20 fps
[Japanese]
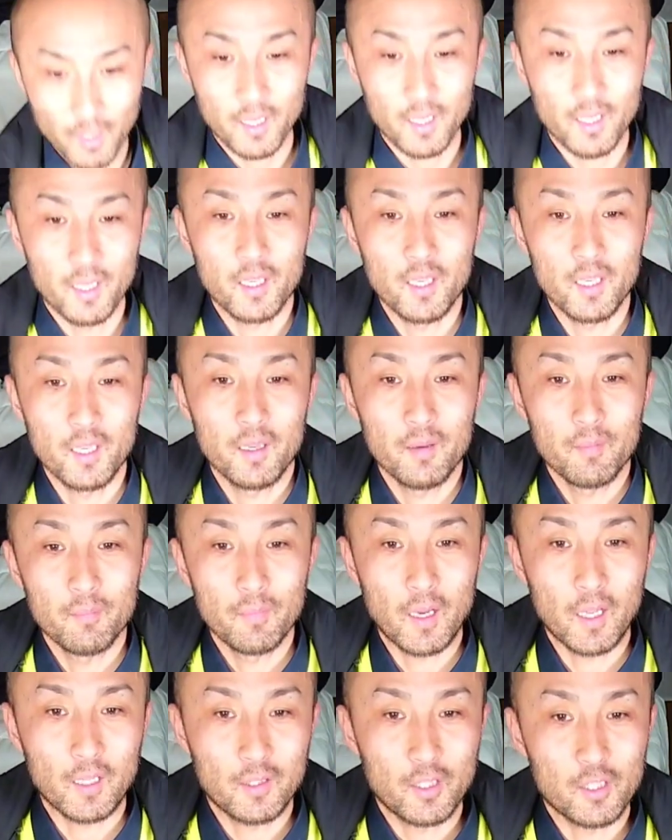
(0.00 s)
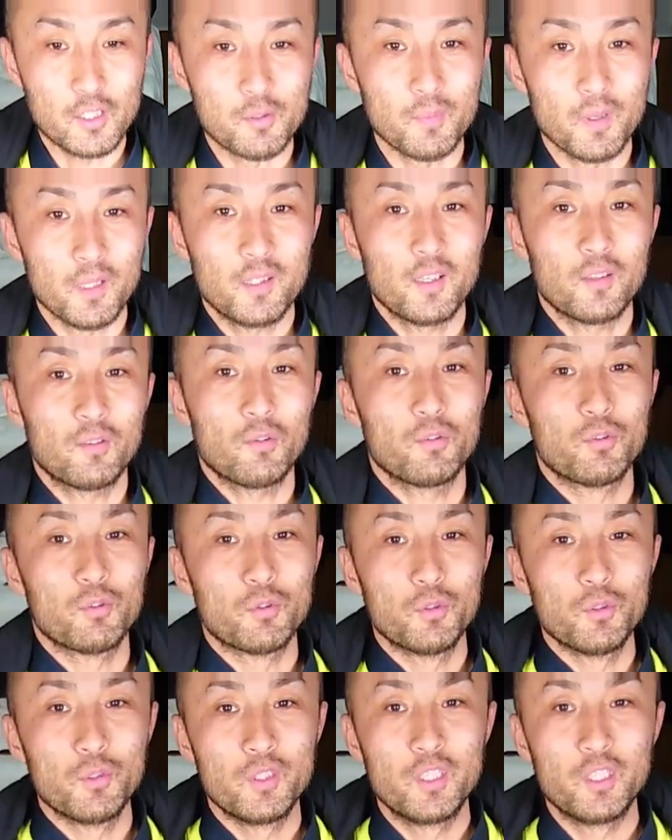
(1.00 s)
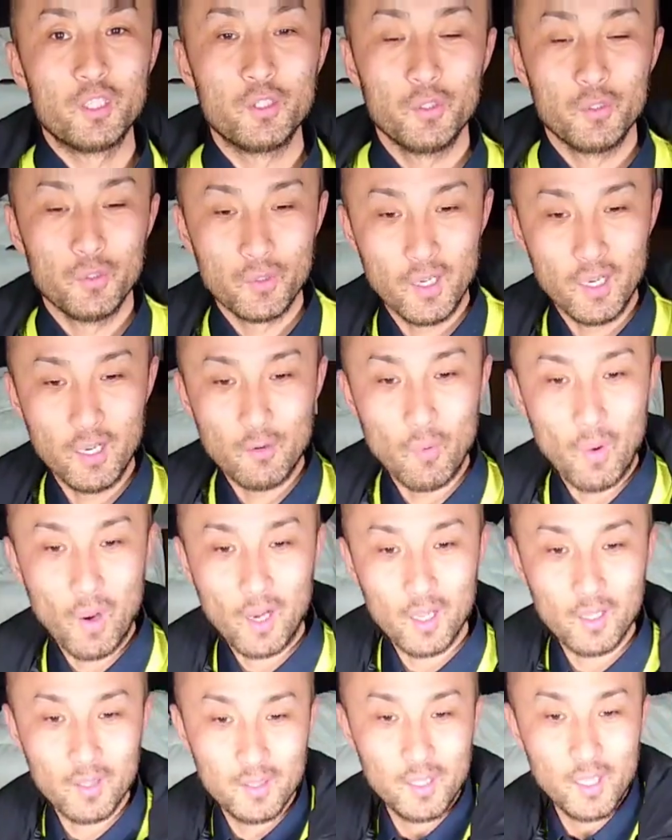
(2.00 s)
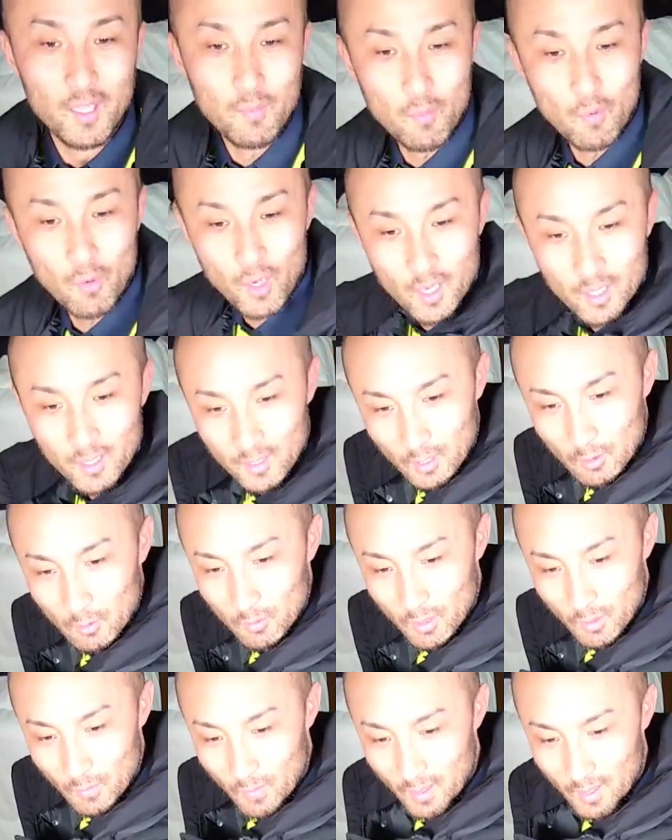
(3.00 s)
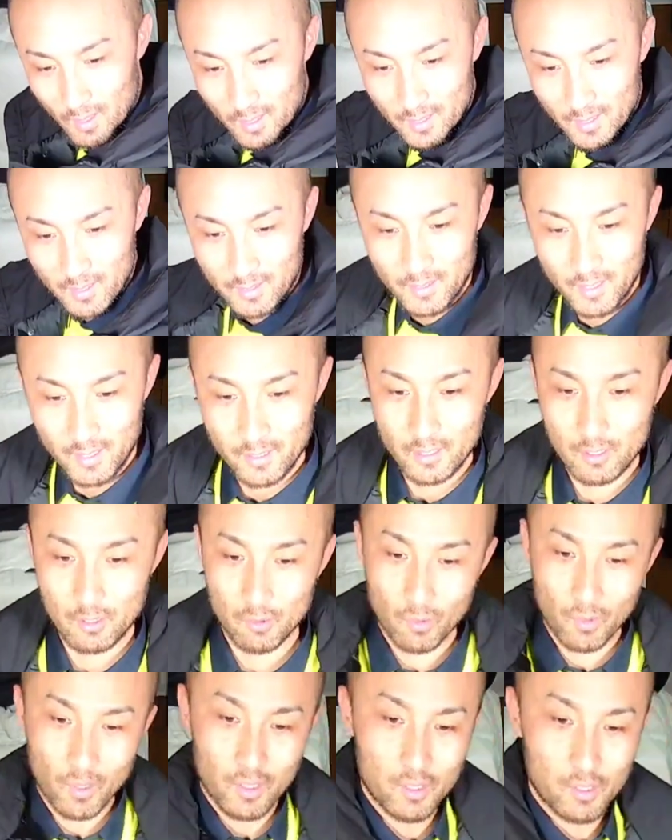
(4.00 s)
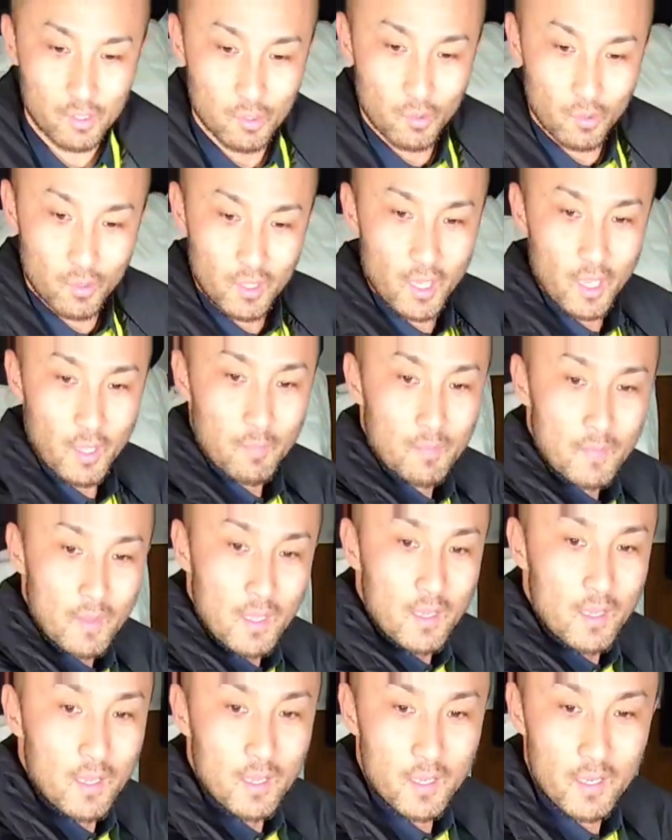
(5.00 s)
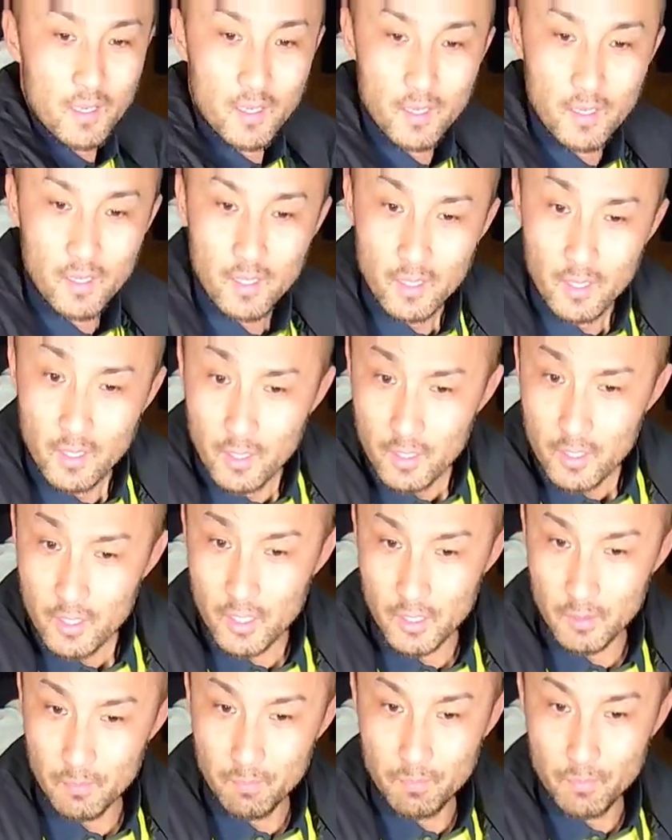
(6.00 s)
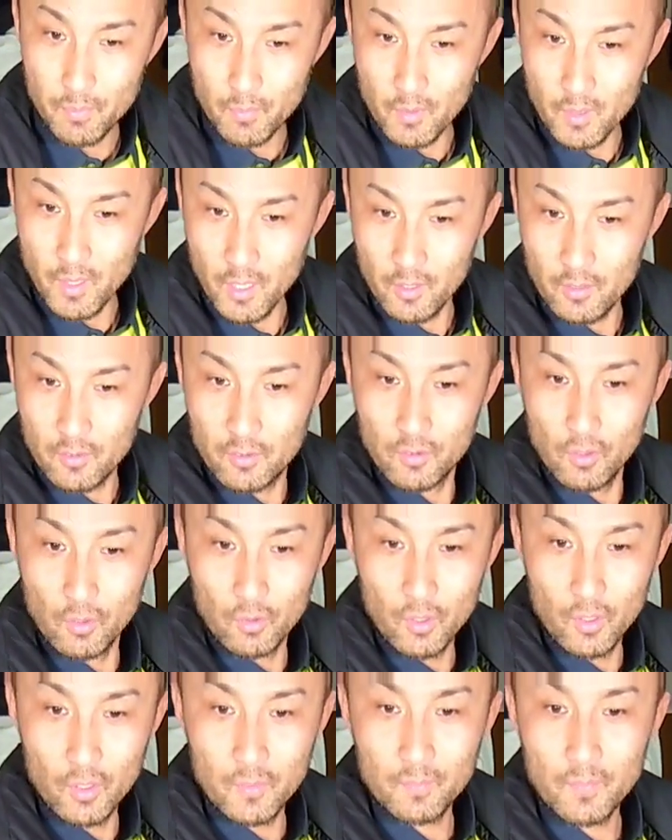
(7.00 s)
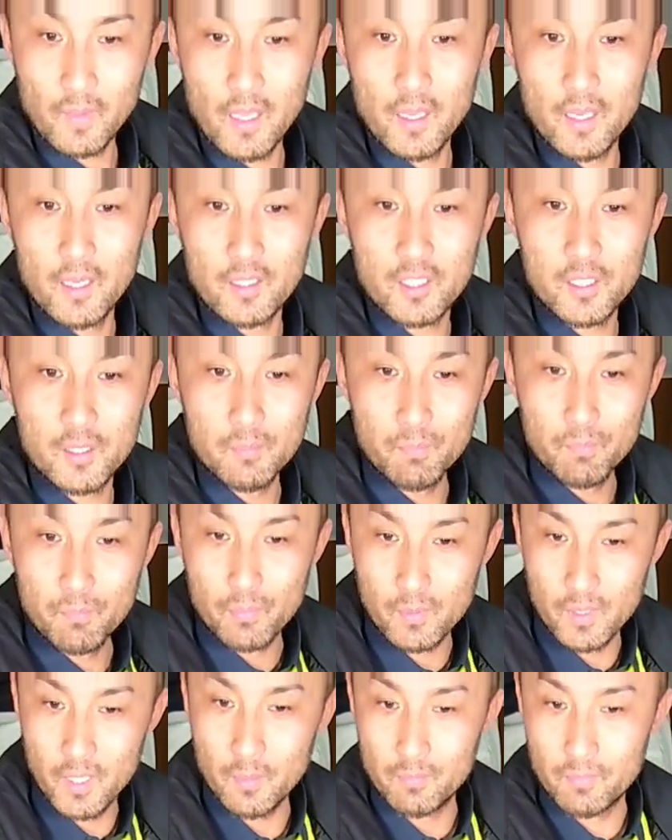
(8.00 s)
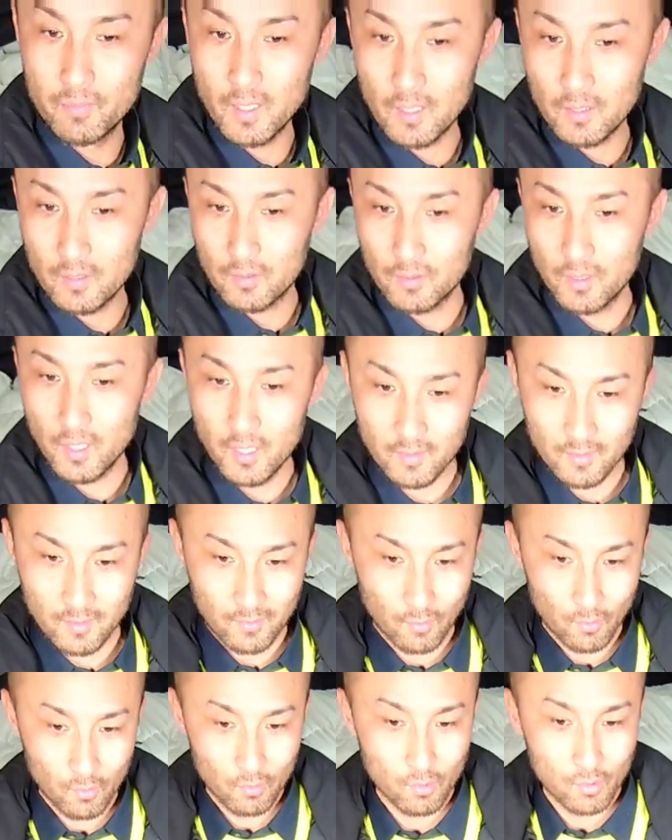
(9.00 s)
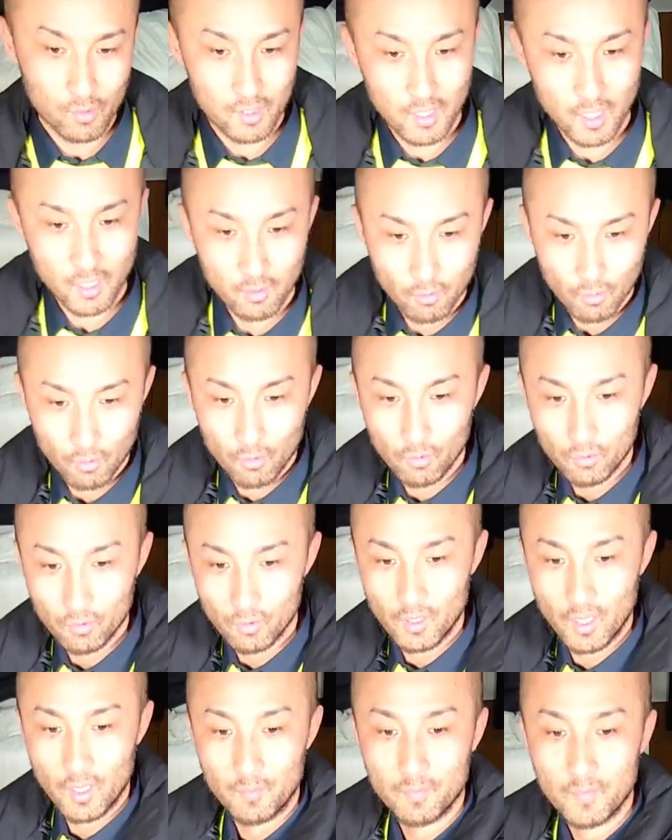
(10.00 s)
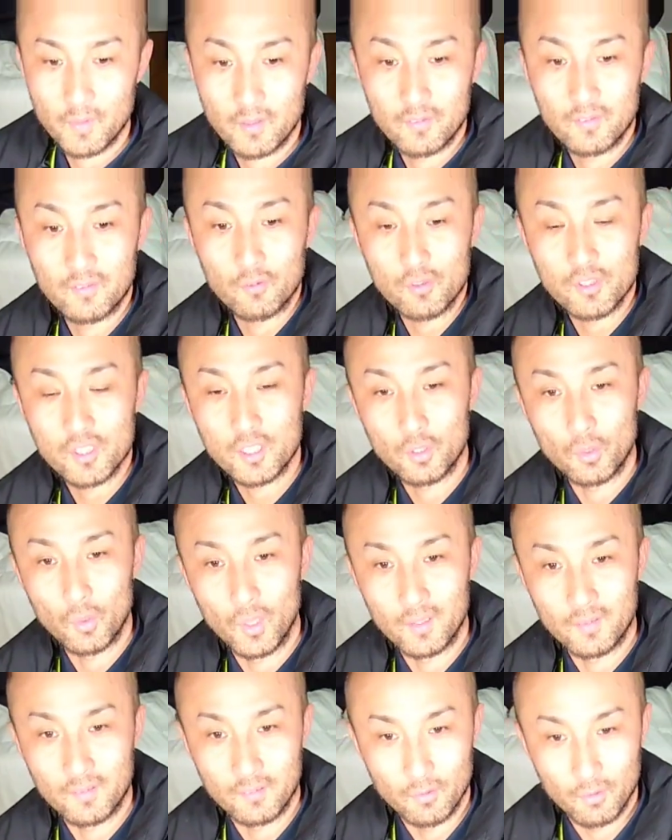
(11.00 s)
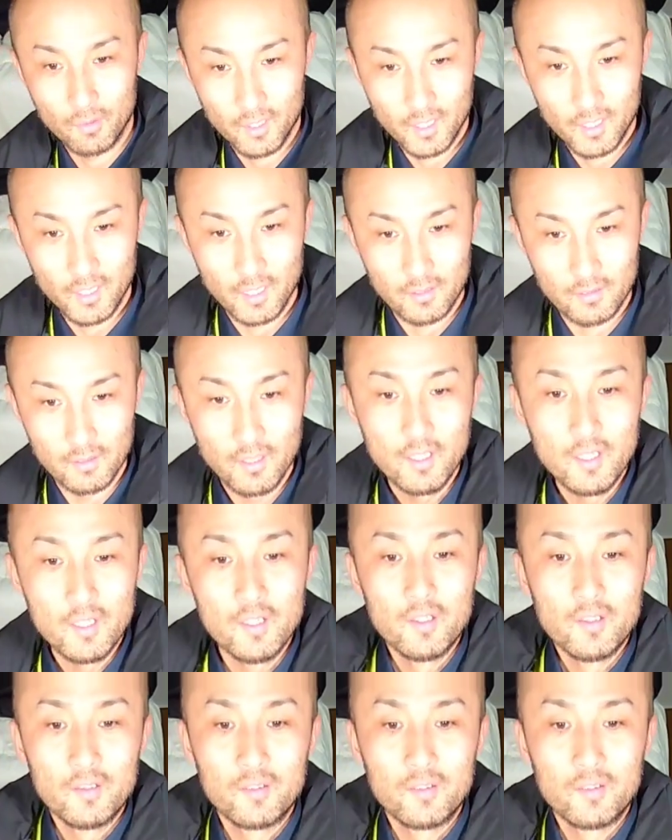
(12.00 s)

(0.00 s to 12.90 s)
目で、えー、買ってしまったという理由が分かってもらえたのでは、えないでしょうか。非常にね、えー、シンプルで黒の、えシンプルでブラックでストンとしているということで、少しドレス寄りになる。